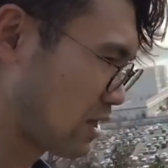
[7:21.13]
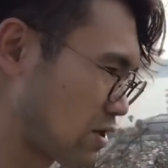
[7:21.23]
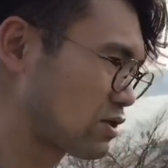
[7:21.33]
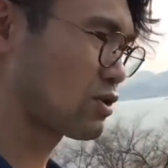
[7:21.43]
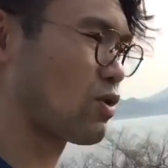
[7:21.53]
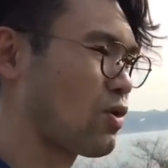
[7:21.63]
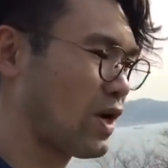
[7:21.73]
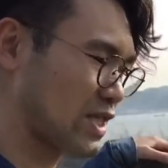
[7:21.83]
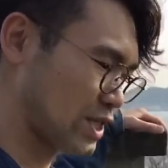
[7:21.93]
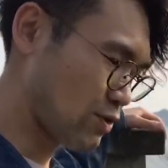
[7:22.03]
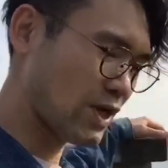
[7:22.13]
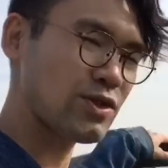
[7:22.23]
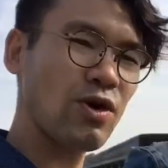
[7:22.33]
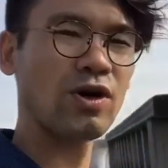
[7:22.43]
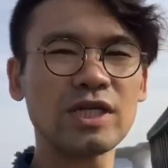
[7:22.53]
よしここが城
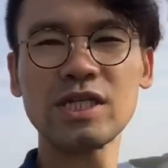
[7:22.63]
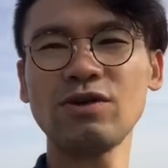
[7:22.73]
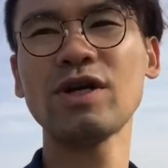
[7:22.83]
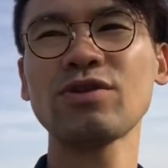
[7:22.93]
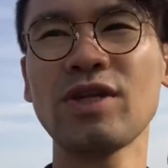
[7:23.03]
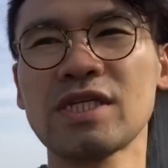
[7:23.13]
跡城跡で